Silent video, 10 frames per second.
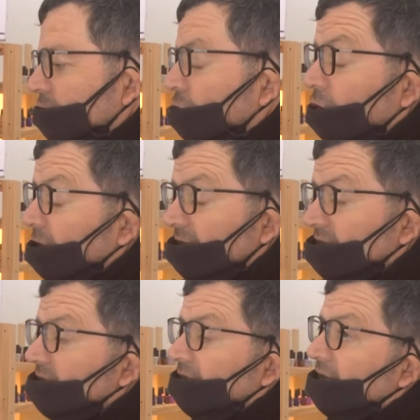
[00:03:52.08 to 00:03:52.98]
todo lo que
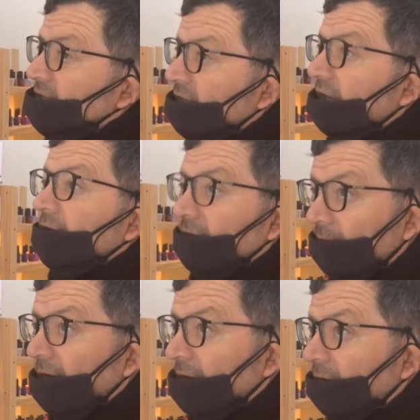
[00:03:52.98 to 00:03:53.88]
necesitan las chicas que
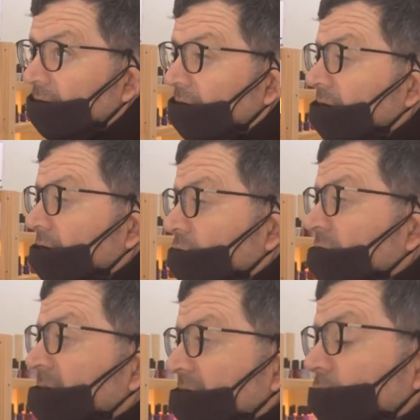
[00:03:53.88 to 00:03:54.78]
trabajan en lo
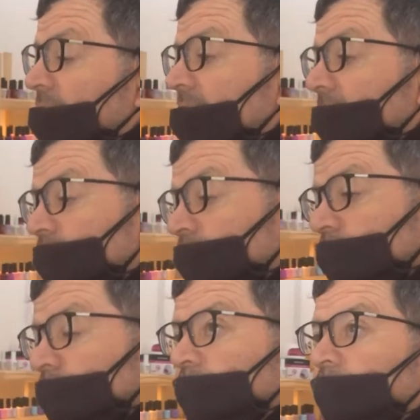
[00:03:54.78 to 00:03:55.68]
que es manicuría. Muy
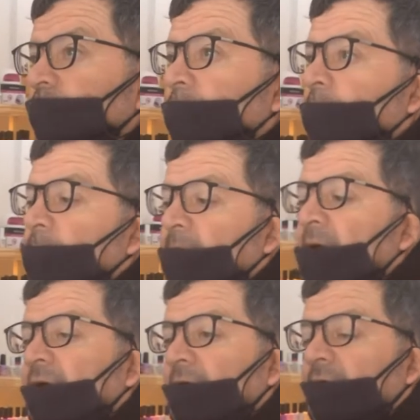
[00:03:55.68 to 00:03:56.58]
bien, Dani, muchas
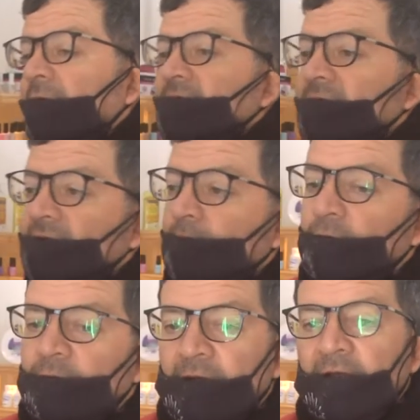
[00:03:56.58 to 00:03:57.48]
gracias. ¿eh? Gracias a
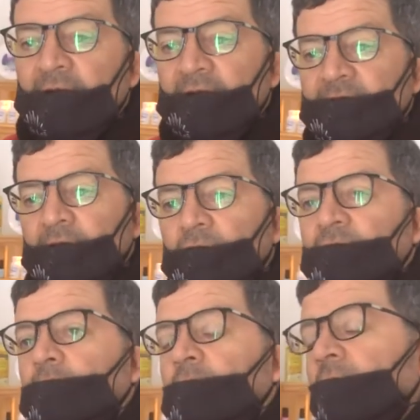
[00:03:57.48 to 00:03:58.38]
vos, Freddy, gracias,
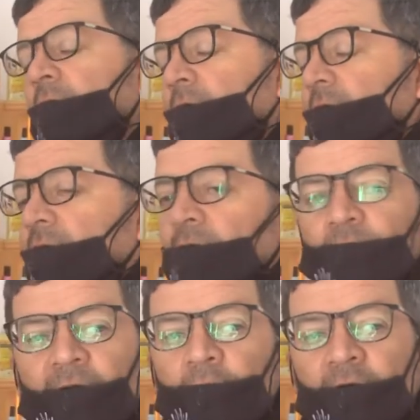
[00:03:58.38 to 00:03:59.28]
Rosy, bueno, y
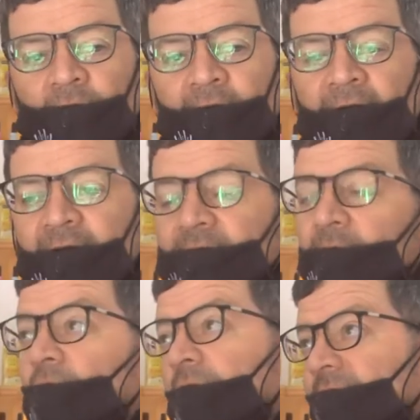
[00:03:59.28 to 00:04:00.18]
un saludo a toda la
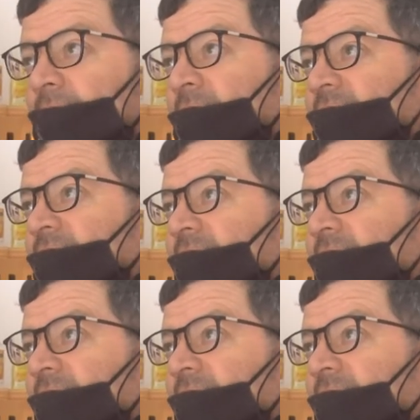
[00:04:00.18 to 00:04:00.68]
gente, y bueno, y este mes,